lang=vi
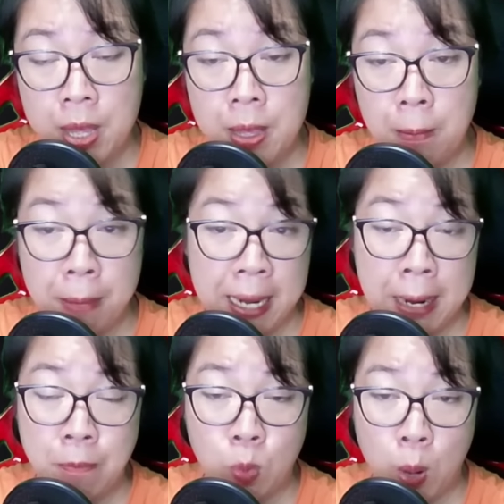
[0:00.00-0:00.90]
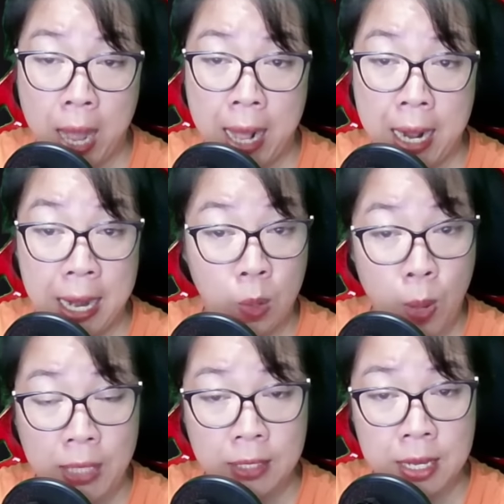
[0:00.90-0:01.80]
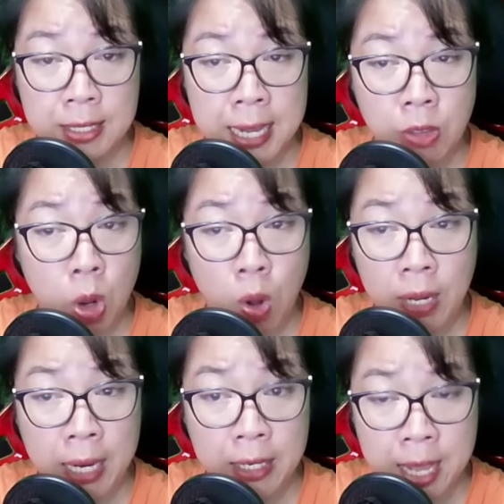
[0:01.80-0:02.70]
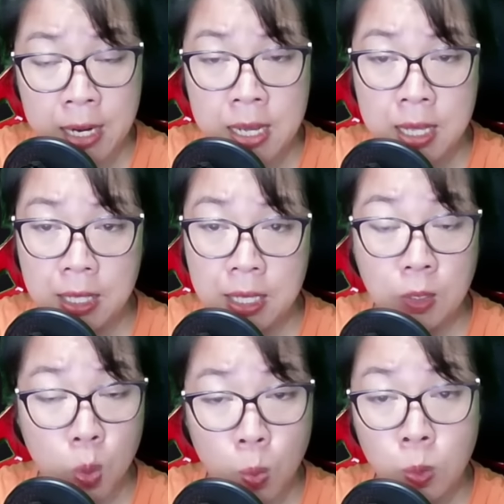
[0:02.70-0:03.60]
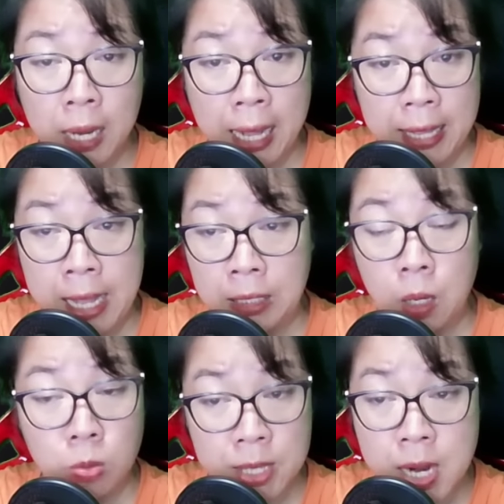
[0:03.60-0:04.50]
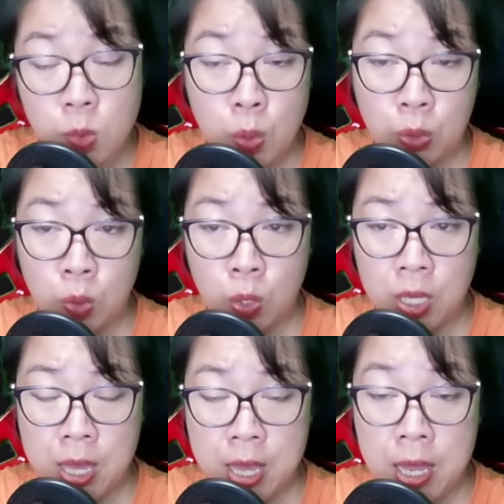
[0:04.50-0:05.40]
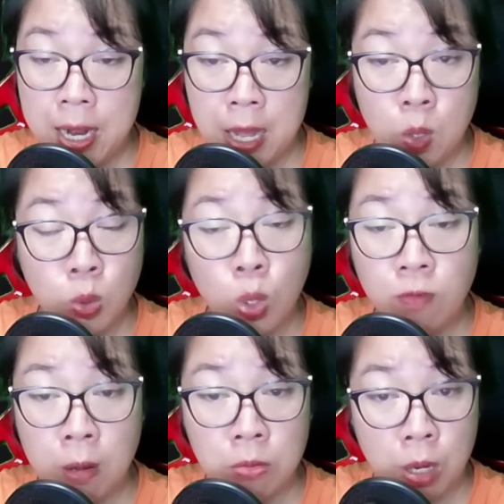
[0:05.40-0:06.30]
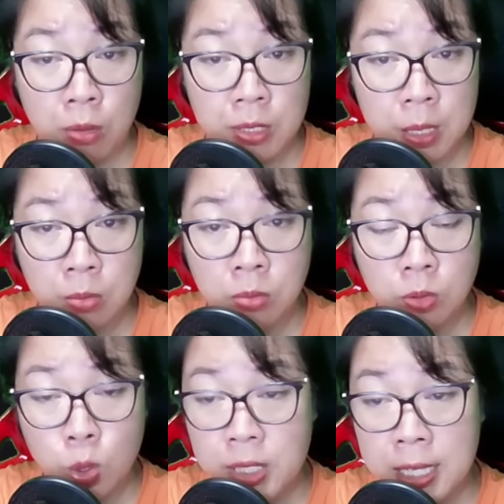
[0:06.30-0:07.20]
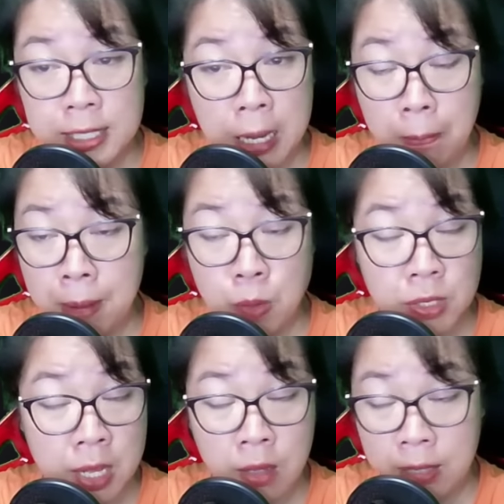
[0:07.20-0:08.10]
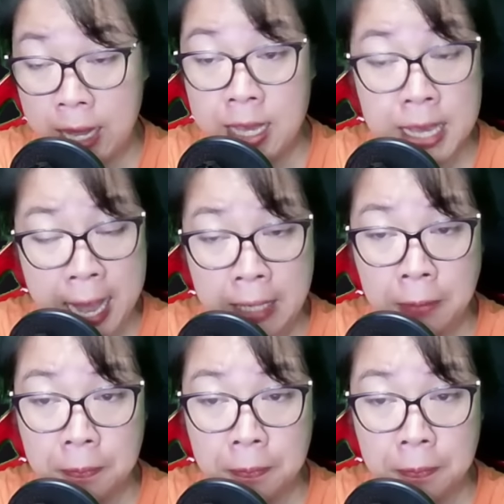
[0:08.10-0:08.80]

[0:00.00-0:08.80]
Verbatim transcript: Ba năm qua là khoảng thời gian khó khăn nhất, nhưng cũng là thành công nhất của tôi. Nếu Tô Phong còn sống, tôi sẽ chẳng bao giờ lấy anh.